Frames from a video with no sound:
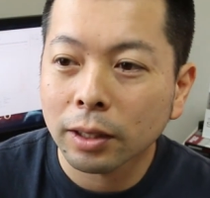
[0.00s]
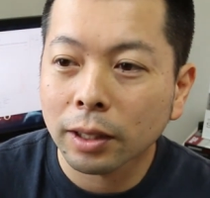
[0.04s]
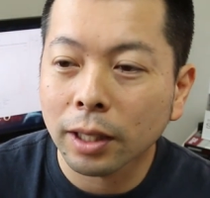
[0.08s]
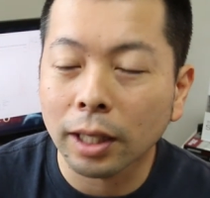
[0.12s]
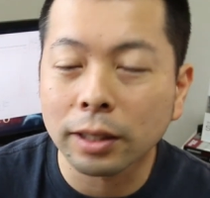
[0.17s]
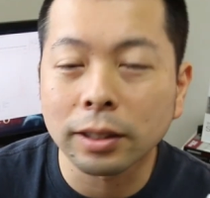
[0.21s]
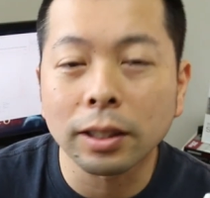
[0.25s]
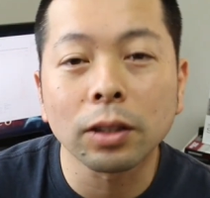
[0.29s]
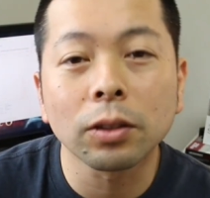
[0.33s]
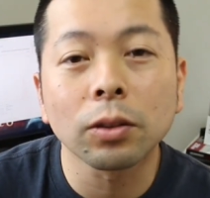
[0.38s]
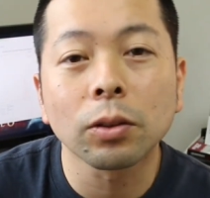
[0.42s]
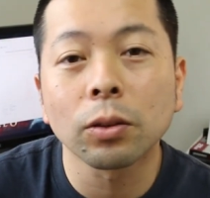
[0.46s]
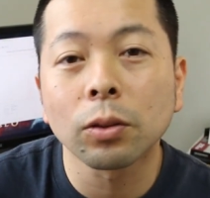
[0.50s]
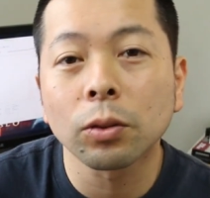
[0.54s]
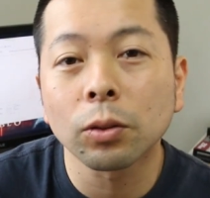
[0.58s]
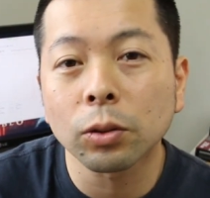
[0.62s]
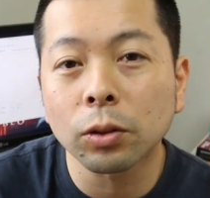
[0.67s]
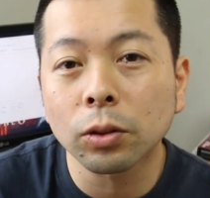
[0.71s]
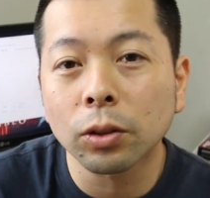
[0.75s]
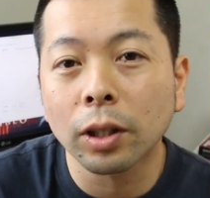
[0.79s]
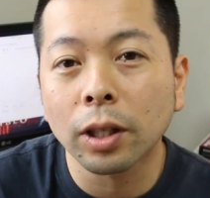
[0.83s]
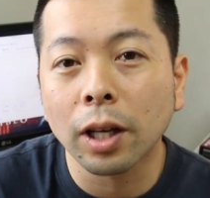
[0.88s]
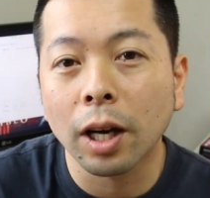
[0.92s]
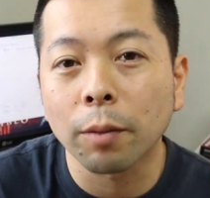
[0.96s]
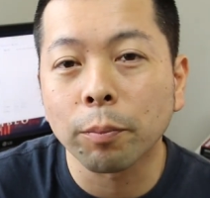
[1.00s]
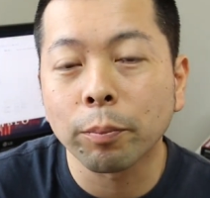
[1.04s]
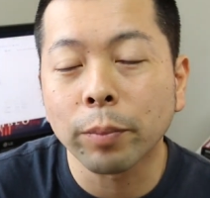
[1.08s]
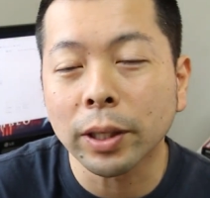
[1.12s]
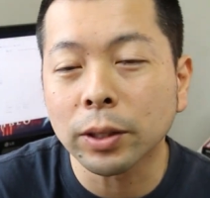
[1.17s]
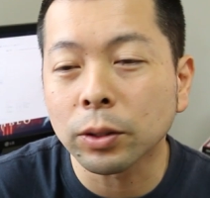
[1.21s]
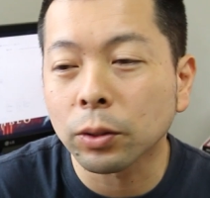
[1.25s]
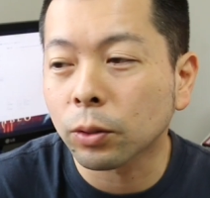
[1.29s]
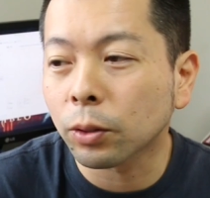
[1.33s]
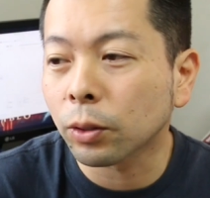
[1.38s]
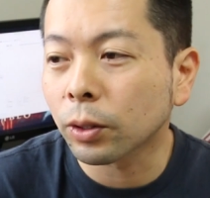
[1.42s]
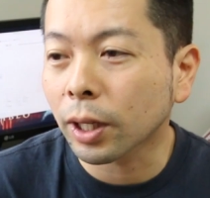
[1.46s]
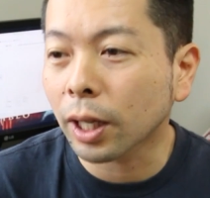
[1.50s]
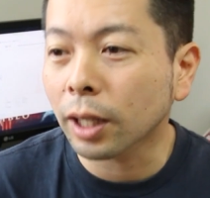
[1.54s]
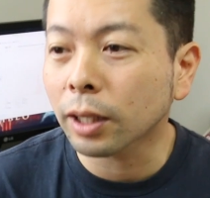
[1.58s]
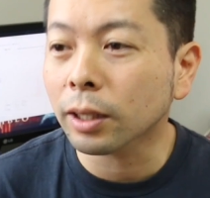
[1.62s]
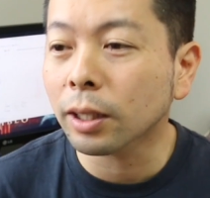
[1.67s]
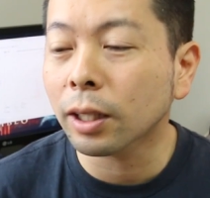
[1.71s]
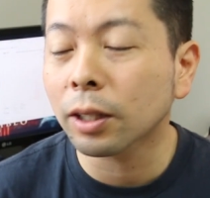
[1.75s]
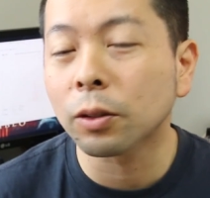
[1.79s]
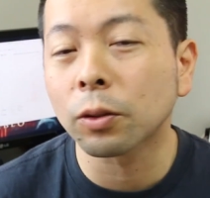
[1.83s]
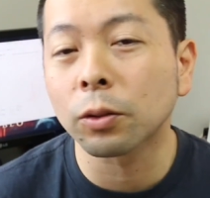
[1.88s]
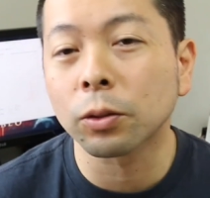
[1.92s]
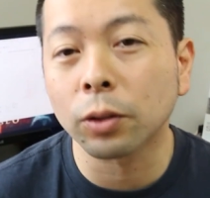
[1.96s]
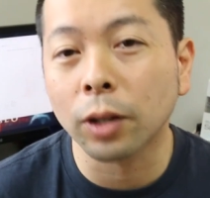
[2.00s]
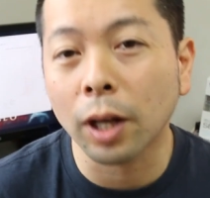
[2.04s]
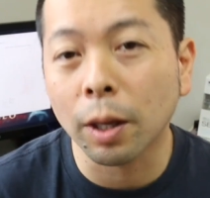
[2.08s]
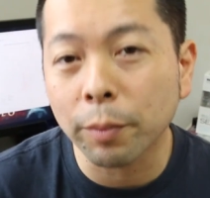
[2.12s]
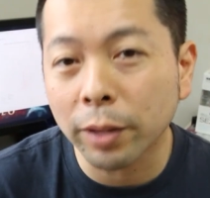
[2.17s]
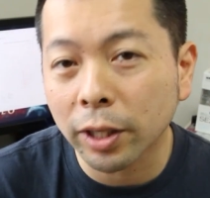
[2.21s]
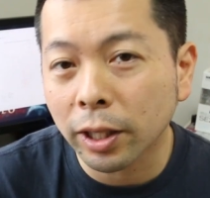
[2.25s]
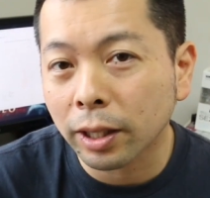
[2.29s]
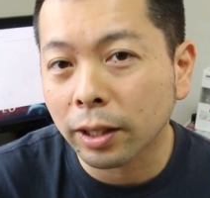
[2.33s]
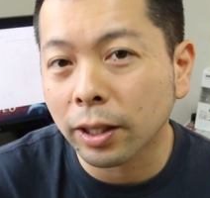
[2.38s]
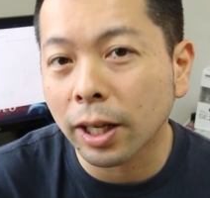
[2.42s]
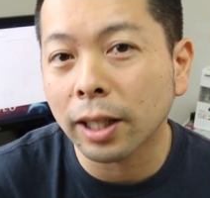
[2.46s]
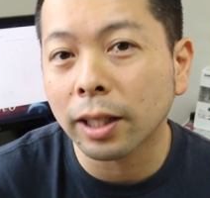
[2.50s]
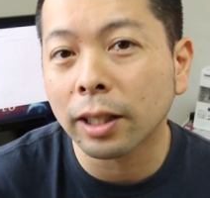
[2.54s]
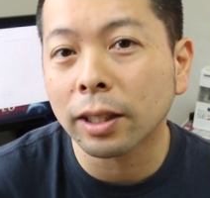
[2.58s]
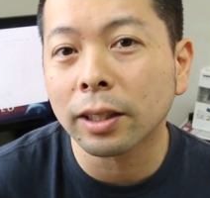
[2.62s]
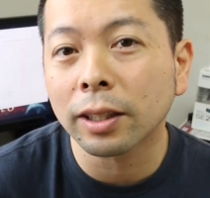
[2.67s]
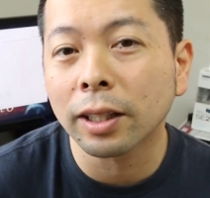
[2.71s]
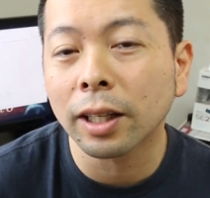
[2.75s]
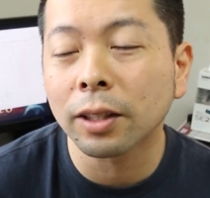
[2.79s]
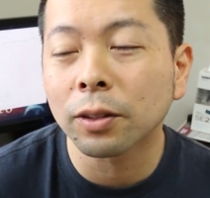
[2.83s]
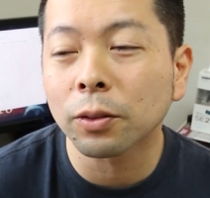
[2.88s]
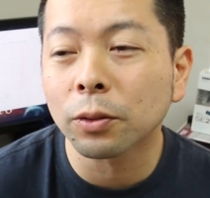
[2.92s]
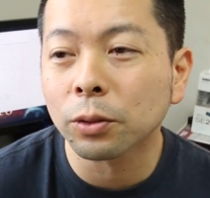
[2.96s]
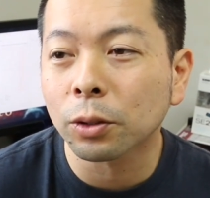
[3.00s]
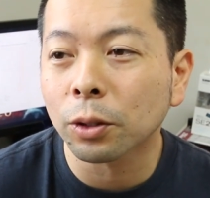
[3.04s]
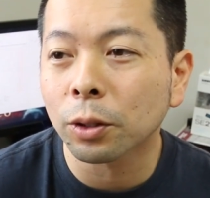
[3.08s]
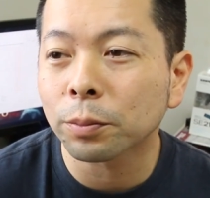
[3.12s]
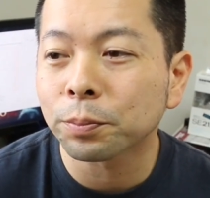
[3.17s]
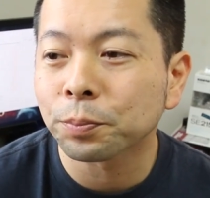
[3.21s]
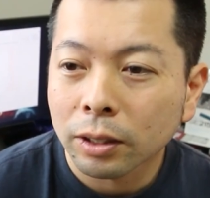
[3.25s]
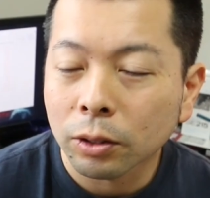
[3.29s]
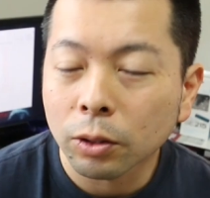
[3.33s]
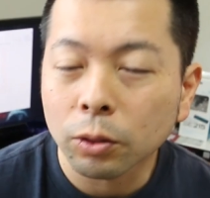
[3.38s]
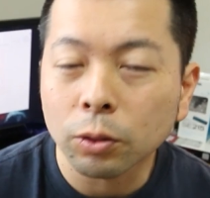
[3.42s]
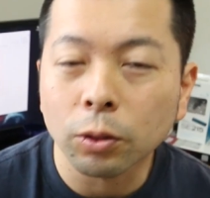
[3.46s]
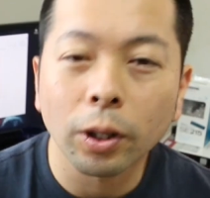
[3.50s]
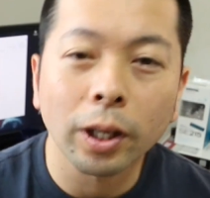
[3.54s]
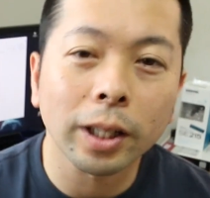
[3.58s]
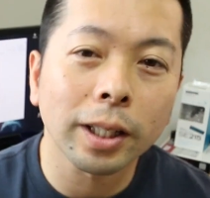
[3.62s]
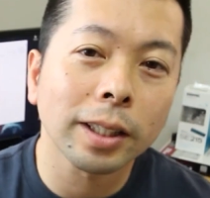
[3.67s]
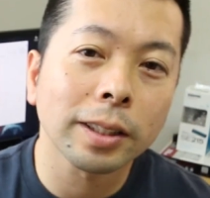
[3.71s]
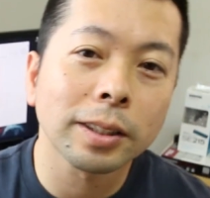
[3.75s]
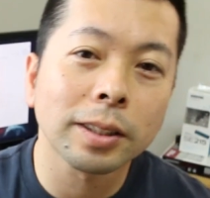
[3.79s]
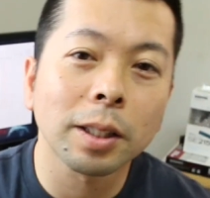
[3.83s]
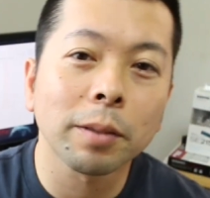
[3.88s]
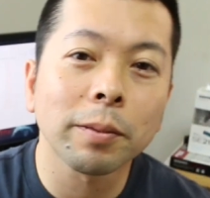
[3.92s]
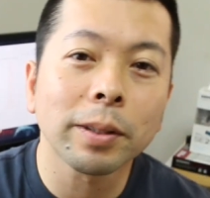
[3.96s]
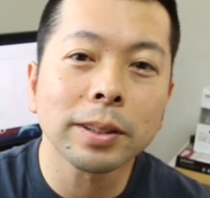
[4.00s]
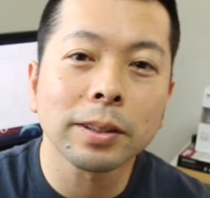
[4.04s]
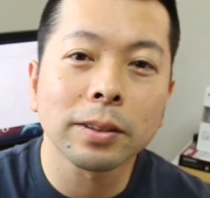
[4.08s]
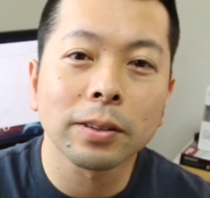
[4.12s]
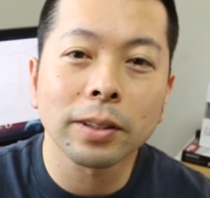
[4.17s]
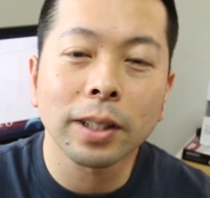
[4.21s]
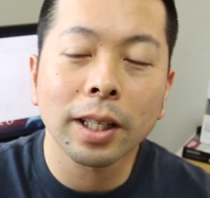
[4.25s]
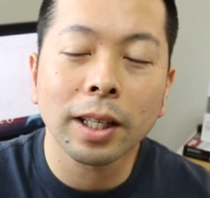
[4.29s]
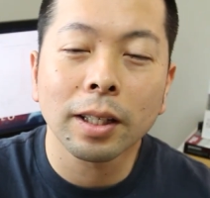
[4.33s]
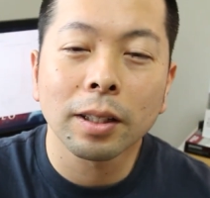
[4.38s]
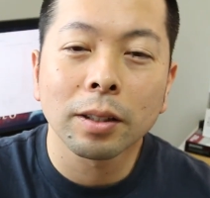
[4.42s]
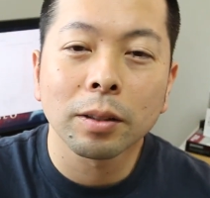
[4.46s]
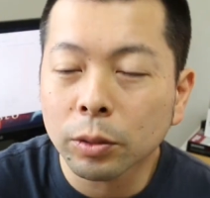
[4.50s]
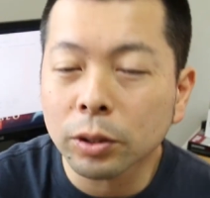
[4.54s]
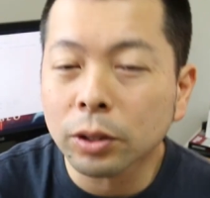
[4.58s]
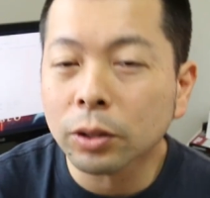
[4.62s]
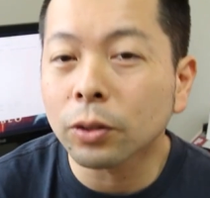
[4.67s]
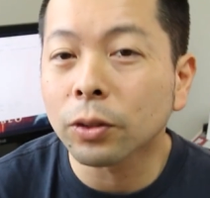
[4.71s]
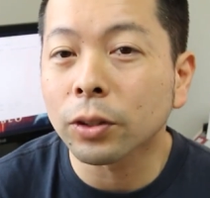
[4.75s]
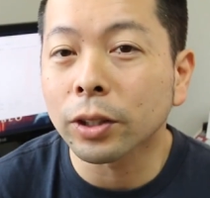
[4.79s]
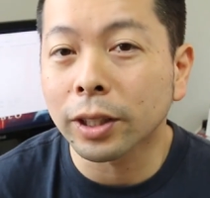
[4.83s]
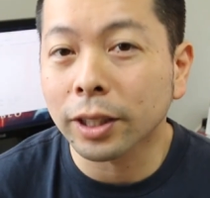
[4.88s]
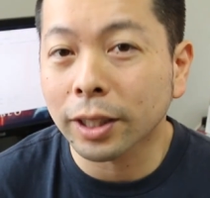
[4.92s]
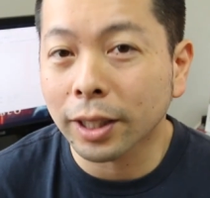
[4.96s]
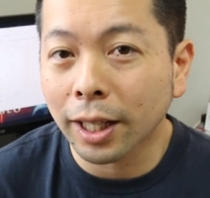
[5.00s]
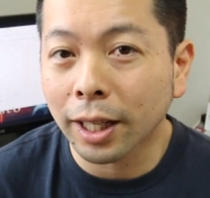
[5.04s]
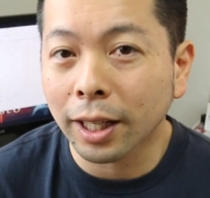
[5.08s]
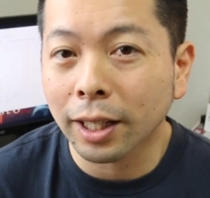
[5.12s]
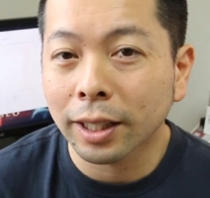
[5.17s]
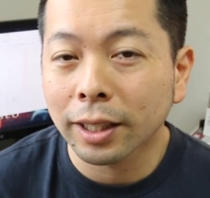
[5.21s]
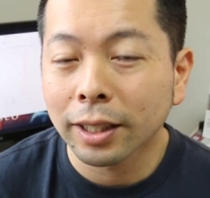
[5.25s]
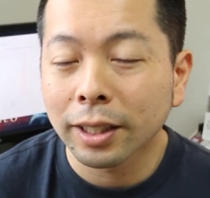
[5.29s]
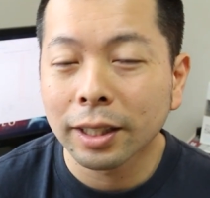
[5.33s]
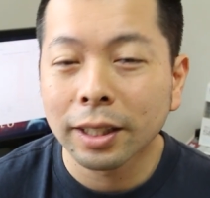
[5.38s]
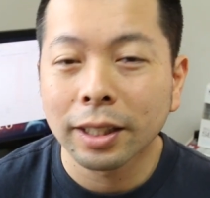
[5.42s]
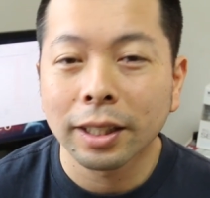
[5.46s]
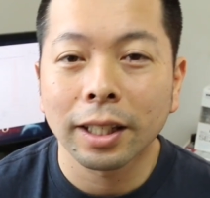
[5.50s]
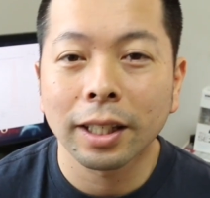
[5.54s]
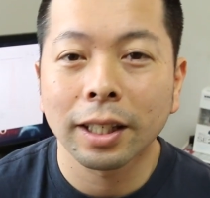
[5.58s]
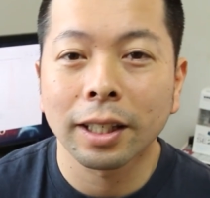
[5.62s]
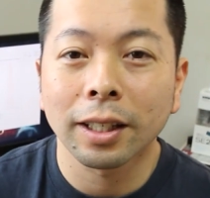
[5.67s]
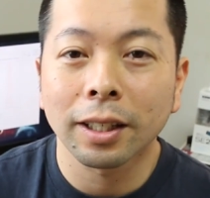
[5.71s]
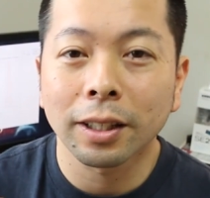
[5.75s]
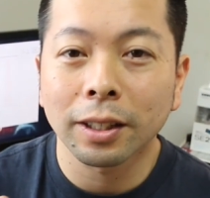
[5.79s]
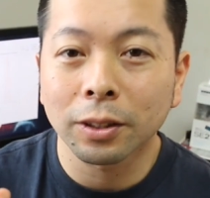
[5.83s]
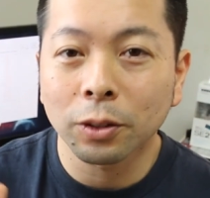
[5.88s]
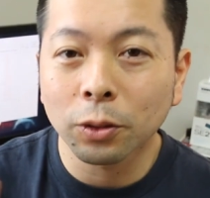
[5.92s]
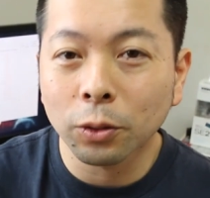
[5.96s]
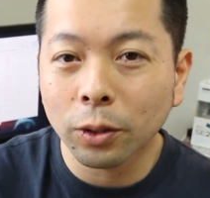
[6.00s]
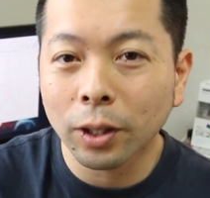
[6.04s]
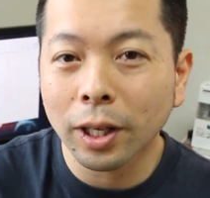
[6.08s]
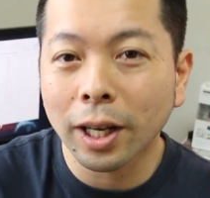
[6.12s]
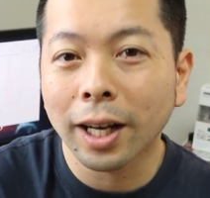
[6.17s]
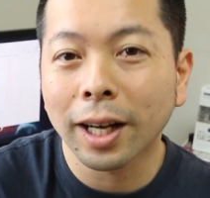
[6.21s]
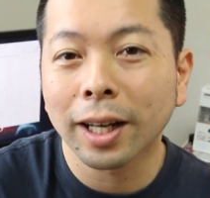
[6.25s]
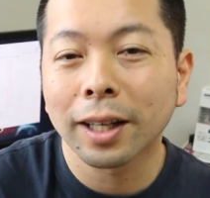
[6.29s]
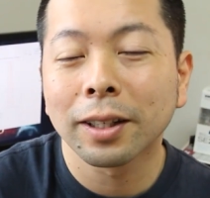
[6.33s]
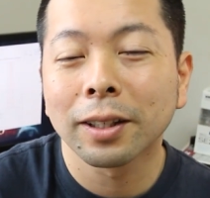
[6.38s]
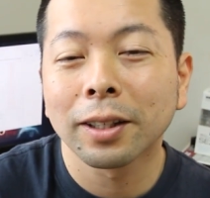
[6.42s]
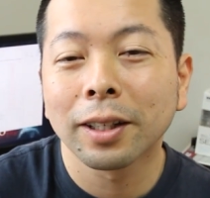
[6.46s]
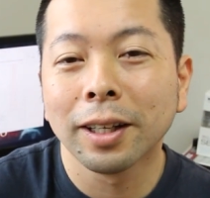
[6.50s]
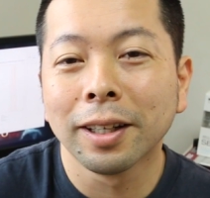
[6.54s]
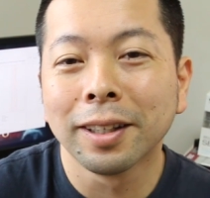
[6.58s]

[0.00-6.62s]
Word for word: ガジェットのこととか、パソコン関係のこと、カメラの関係のこと、よくお話してますので、もしこういった、ええー、動画